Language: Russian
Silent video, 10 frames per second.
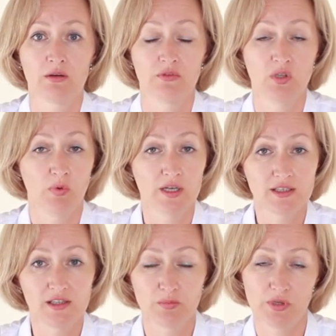
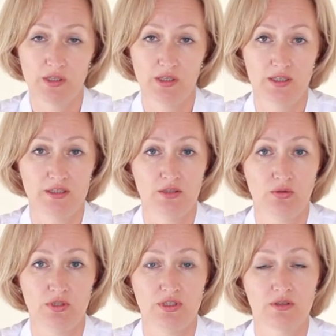внимательно
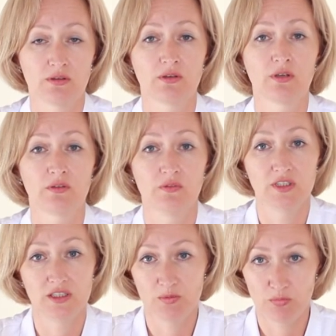проанализируйте,
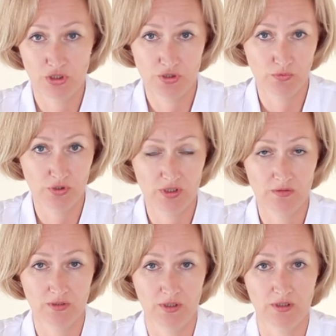ведите пищевой
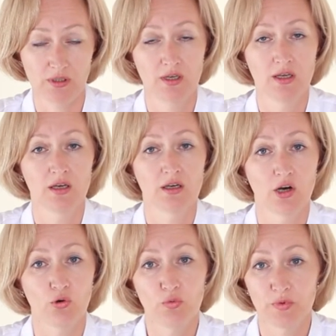дневник,
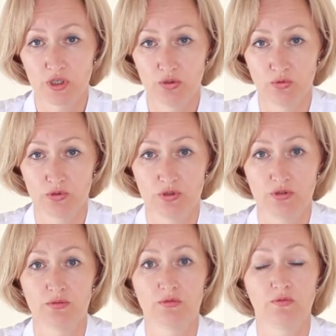какой продукт
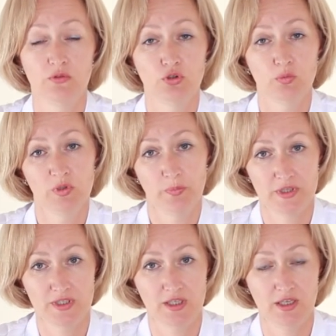введен был
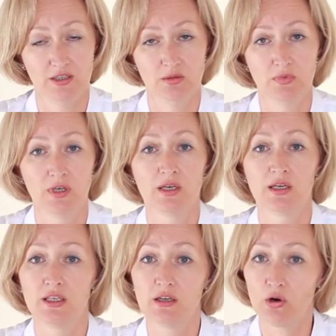последним
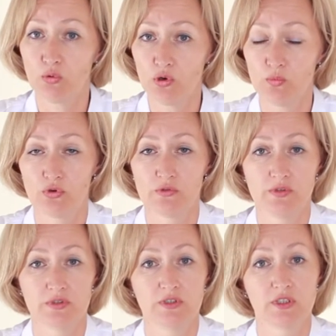и какой мог
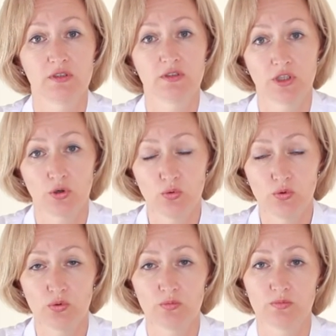вызвать
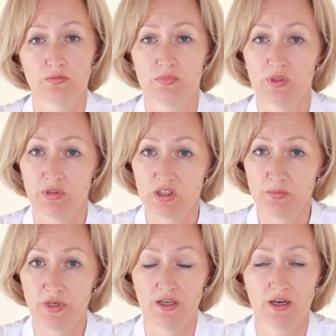такую
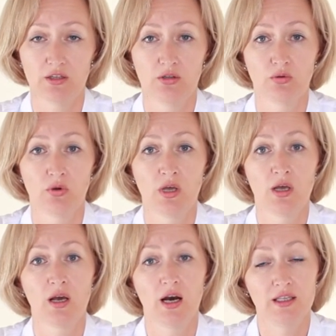неблагоприятную
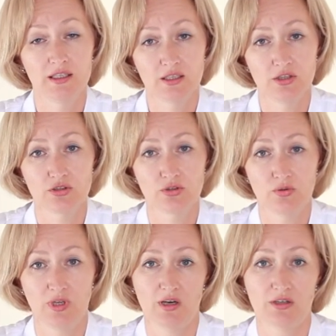
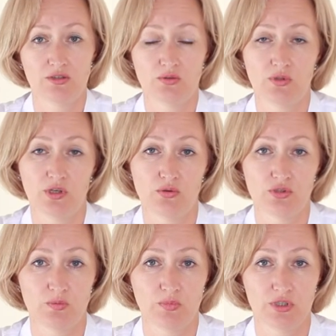аллергическую реакцию на
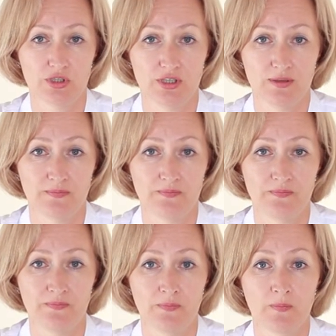коже малыша.
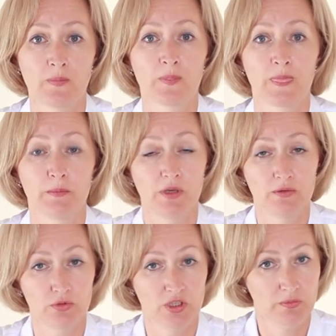Мы
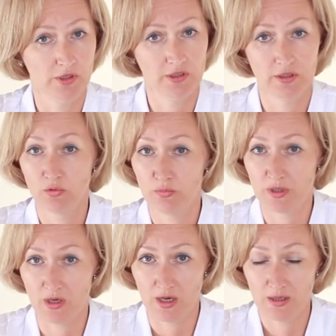его немедленно
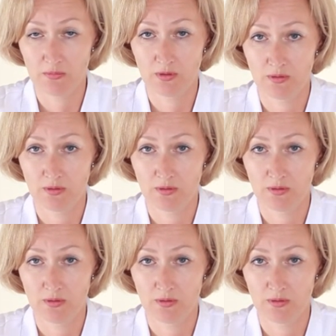убираем,